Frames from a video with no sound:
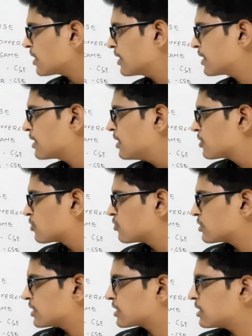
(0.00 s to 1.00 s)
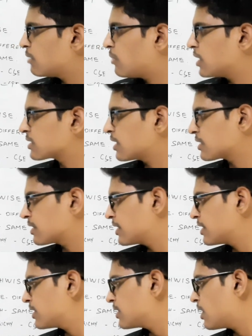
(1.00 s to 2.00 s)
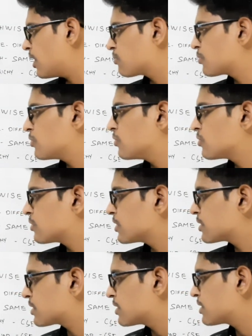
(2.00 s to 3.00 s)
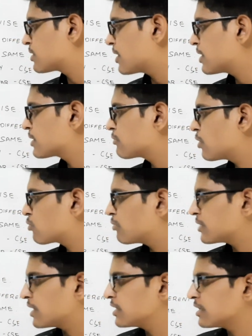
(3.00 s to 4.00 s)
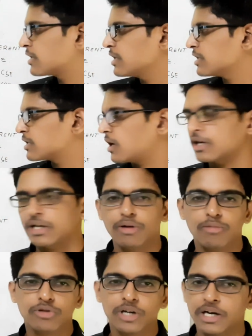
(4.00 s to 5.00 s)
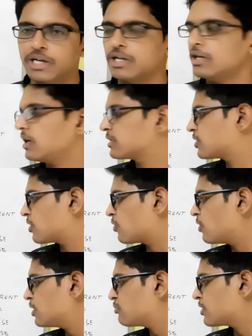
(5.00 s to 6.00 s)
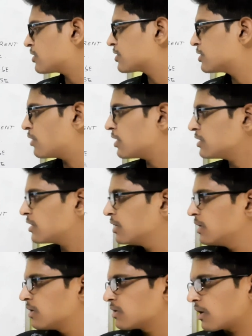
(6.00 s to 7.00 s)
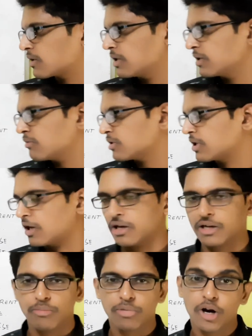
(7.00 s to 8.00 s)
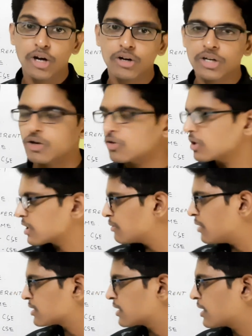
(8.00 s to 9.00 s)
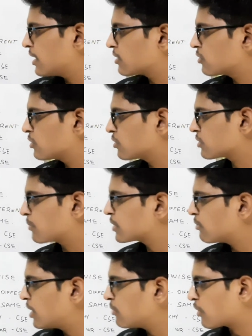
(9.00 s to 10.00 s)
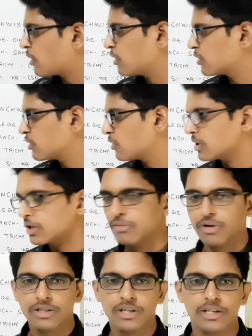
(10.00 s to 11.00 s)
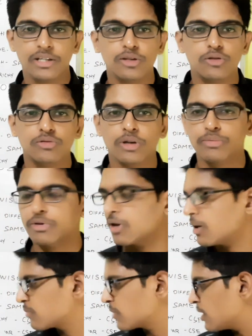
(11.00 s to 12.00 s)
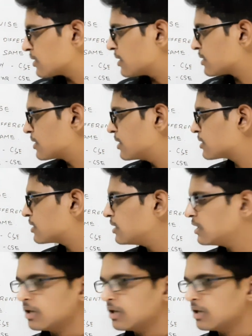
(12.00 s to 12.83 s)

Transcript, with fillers: ग्रेट तो जैसे अब बात करते हैं कि आपको इस इस तरीके से मैंने आपको बता दिया ठीक है स्टार्टिंग आपको क्या करना है अच्छा कॉलेज प्लस अच्छी ब्रांच करना है ये बात ध्यान रखना प्रायोरिटी ऑर्डर की बात करें यार तो देखो सबसे पहले प्रायोरिटी ऑर्डर की बात करते हैं तो सबसे पहले आपको आता है सी